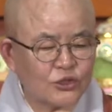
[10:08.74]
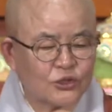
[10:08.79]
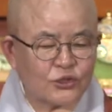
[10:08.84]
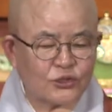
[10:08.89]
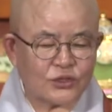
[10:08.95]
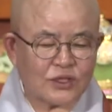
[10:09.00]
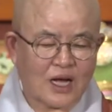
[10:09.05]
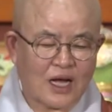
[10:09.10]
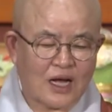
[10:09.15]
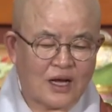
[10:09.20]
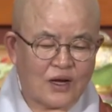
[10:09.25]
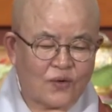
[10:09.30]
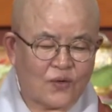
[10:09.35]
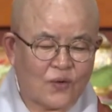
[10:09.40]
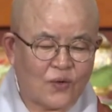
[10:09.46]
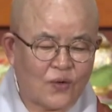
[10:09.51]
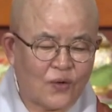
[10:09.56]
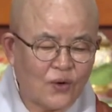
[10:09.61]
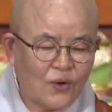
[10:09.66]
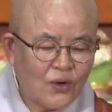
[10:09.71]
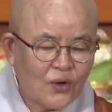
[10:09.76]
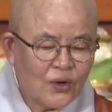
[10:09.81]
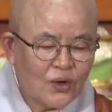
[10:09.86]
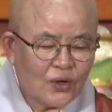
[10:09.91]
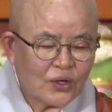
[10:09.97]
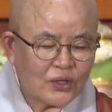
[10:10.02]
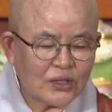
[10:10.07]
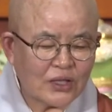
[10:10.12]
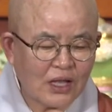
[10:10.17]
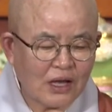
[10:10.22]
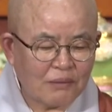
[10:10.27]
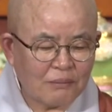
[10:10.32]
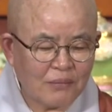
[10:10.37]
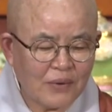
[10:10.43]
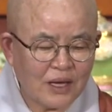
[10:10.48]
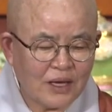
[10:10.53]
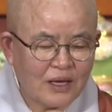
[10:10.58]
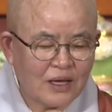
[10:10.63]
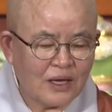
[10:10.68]
출가하고 그
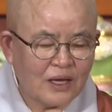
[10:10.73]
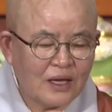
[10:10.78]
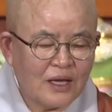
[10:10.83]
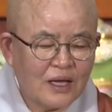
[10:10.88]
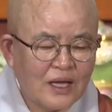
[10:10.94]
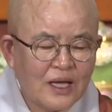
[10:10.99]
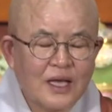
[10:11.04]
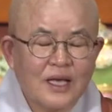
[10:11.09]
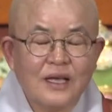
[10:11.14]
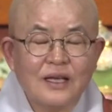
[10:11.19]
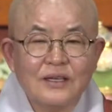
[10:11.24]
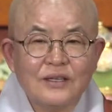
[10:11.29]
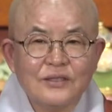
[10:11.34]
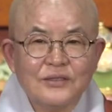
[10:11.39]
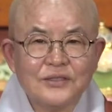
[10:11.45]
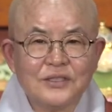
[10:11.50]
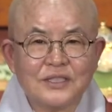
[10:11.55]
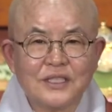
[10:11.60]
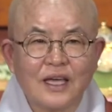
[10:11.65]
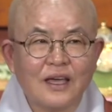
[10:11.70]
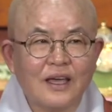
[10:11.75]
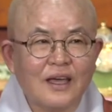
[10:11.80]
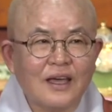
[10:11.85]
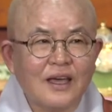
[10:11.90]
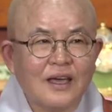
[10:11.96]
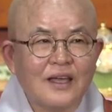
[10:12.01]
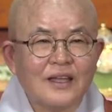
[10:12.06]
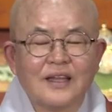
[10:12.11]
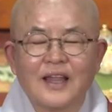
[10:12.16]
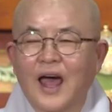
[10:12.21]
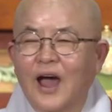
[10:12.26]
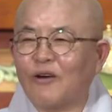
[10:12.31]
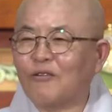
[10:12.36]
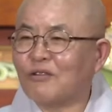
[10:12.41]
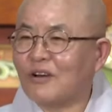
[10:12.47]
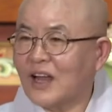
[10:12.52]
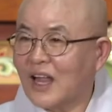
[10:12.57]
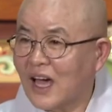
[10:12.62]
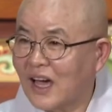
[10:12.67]
다음에 이제
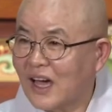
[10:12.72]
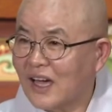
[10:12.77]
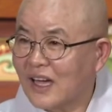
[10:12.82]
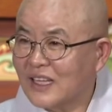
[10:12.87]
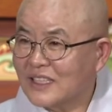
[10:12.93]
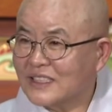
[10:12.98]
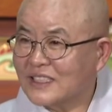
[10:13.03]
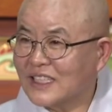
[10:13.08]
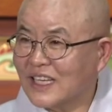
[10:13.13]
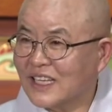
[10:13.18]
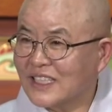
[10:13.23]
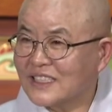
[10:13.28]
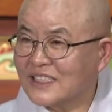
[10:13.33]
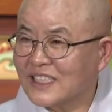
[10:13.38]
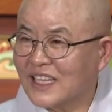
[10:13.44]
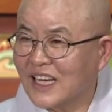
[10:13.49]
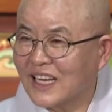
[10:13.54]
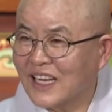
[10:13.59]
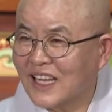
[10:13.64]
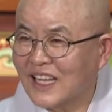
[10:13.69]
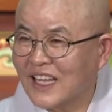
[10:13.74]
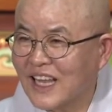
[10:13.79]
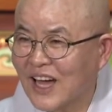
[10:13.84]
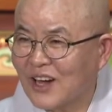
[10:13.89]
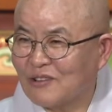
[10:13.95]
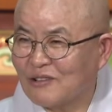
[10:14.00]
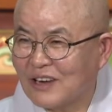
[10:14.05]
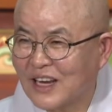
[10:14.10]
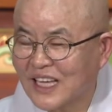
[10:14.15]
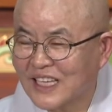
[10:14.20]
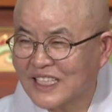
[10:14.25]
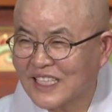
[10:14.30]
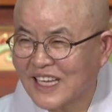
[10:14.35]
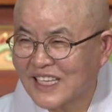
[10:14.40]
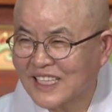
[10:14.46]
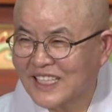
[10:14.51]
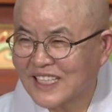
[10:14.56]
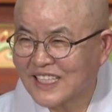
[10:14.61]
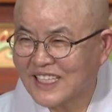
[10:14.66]
나홀라 지난 시간에 나홀라
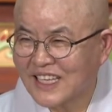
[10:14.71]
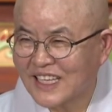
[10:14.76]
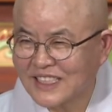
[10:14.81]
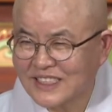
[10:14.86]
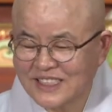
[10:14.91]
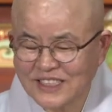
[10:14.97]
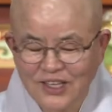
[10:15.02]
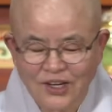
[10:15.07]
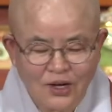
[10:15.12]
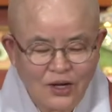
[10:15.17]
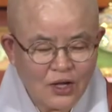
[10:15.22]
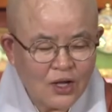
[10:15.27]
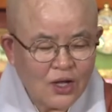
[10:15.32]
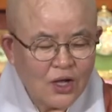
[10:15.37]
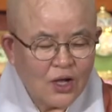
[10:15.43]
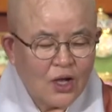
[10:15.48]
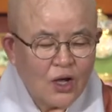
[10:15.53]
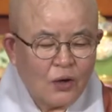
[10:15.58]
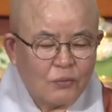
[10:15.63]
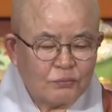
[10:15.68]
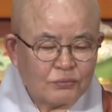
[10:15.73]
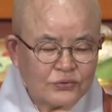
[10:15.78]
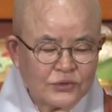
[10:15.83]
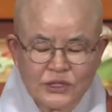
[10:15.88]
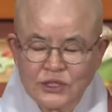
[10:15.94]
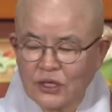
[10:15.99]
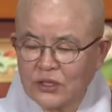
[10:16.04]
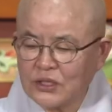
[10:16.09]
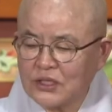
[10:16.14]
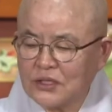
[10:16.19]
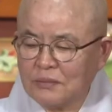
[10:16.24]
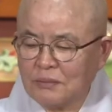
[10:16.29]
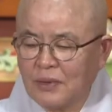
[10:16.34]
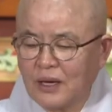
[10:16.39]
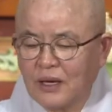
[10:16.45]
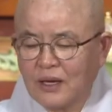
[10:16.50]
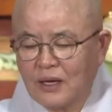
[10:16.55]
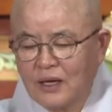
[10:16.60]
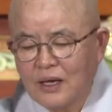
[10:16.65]
이야기를 했죠.
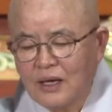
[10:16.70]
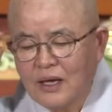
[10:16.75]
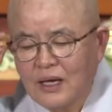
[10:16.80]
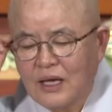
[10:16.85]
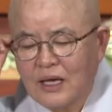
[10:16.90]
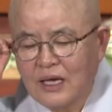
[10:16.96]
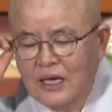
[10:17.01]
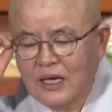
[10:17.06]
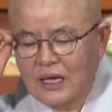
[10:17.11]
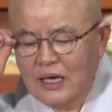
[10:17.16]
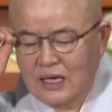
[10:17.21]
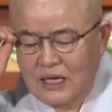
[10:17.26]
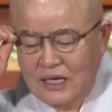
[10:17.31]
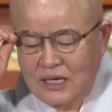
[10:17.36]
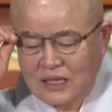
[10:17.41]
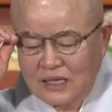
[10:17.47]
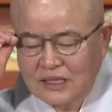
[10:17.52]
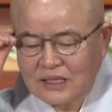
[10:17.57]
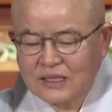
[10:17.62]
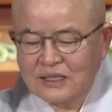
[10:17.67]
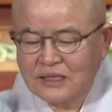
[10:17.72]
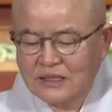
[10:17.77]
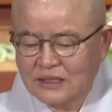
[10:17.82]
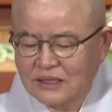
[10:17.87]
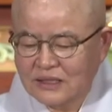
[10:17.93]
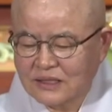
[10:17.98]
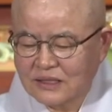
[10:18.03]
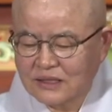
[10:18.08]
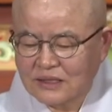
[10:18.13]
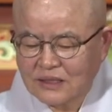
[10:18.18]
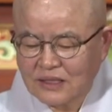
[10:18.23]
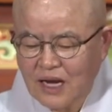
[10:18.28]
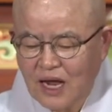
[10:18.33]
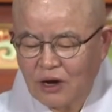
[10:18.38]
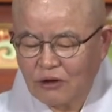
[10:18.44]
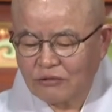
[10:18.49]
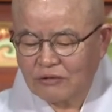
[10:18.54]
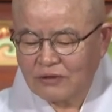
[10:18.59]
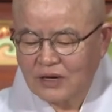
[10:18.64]
부처님의 에, 그
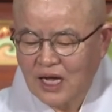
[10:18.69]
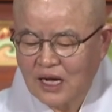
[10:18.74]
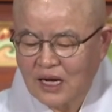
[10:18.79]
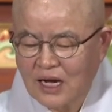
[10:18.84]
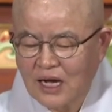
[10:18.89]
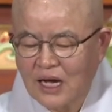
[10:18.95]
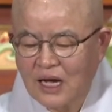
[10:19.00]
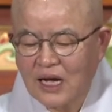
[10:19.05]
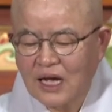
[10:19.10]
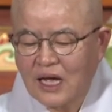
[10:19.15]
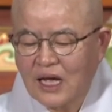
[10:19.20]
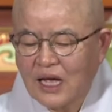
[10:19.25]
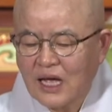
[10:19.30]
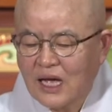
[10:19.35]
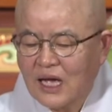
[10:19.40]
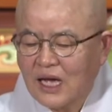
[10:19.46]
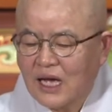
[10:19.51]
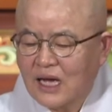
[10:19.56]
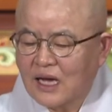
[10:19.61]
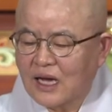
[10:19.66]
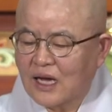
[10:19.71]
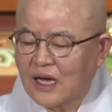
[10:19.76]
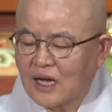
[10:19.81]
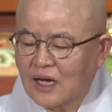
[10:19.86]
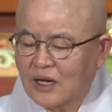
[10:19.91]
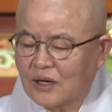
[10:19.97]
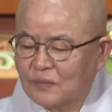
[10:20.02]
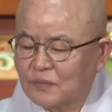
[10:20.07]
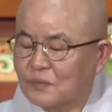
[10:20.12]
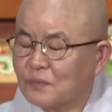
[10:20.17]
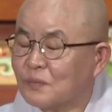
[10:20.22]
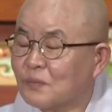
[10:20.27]
나울라가 아,